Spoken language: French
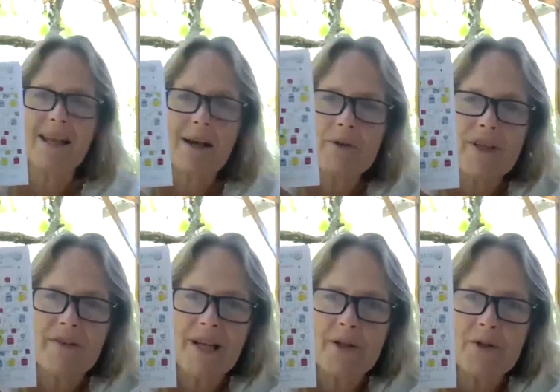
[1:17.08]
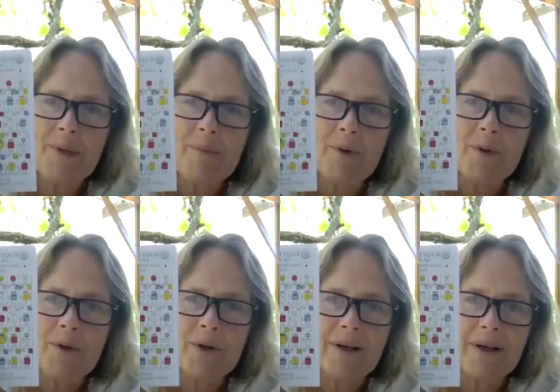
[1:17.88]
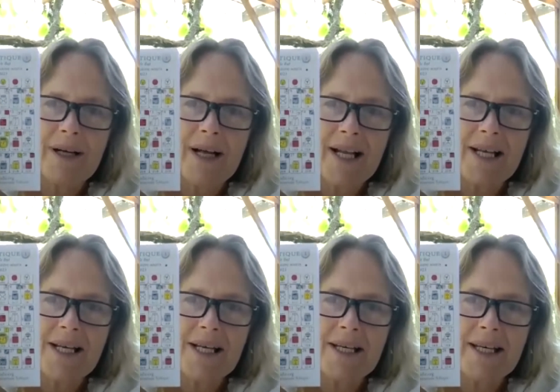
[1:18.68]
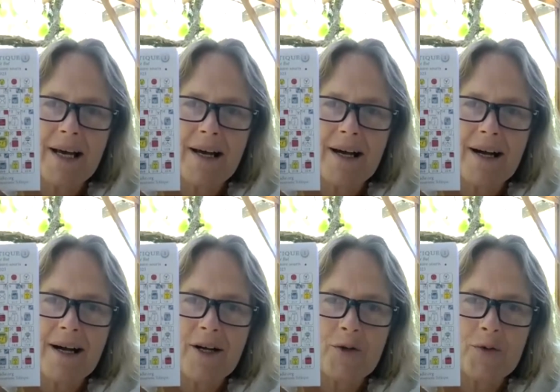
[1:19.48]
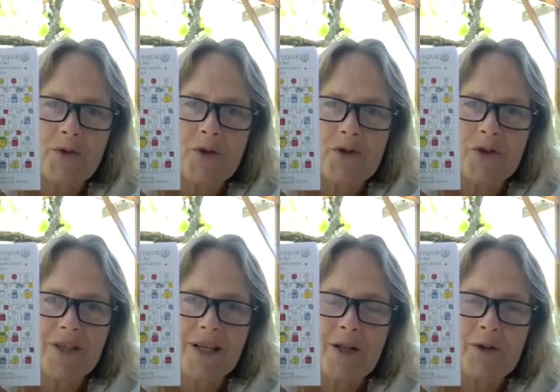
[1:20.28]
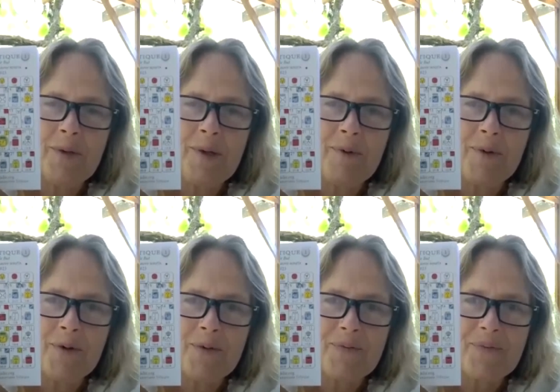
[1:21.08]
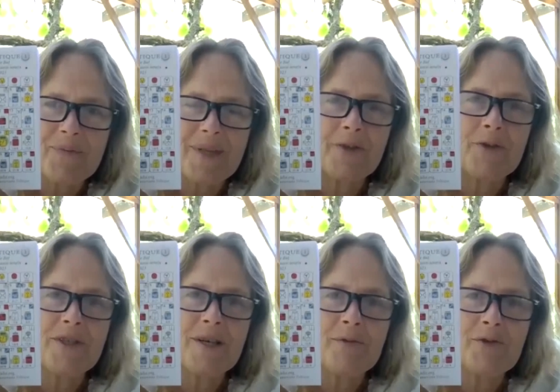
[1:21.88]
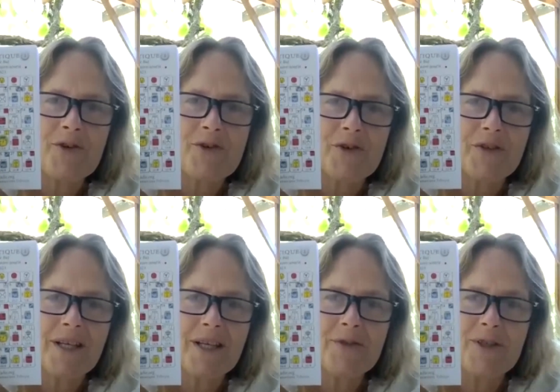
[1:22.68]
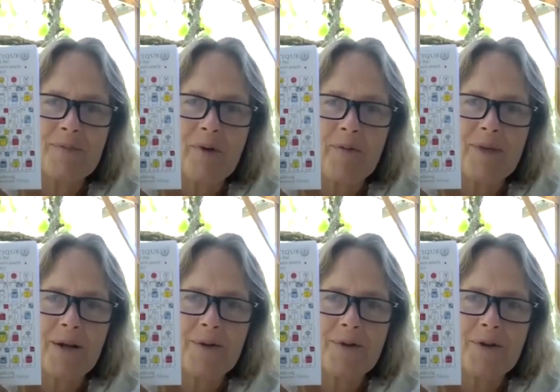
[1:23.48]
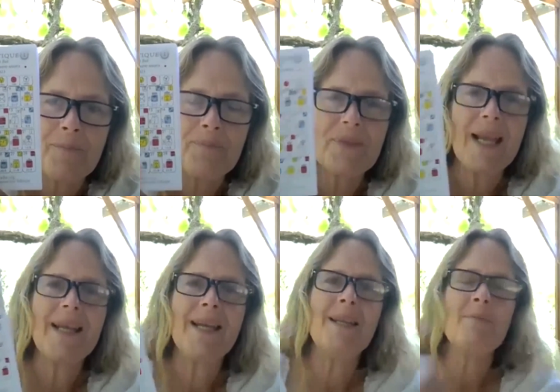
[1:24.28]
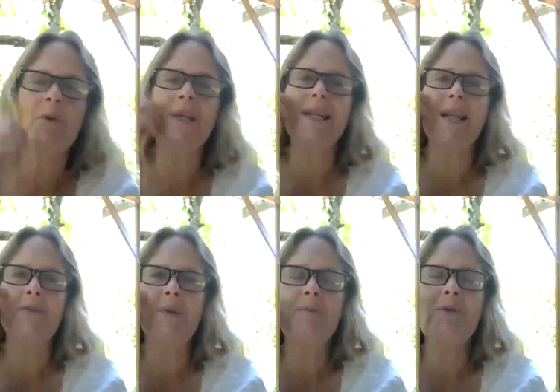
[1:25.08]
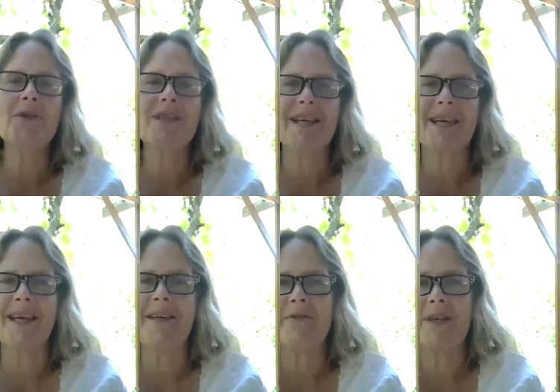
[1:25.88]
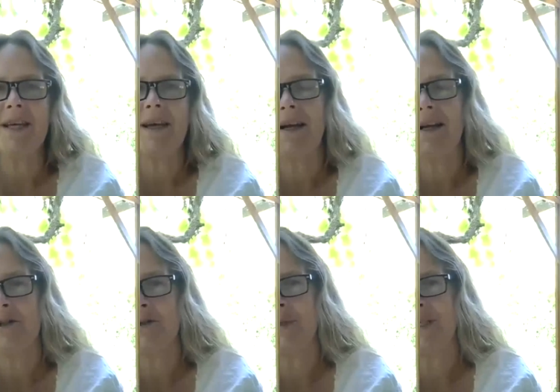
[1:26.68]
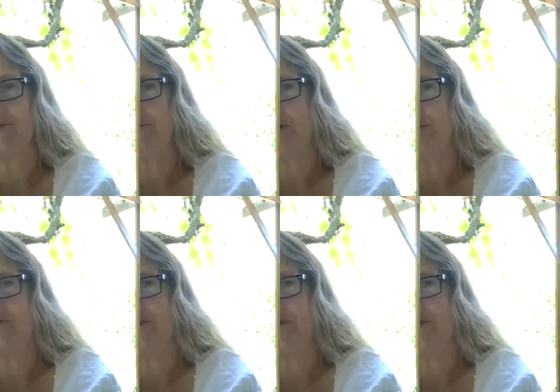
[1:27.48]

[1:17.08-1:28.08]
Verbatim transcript: là on avait la nuit bleue, la l'onde enchantée de la nuit bleue, la deuxième onde enchantée de cette première lune. Et les mots-clés de la nuit bleue, c'est rêver, l'intuition et le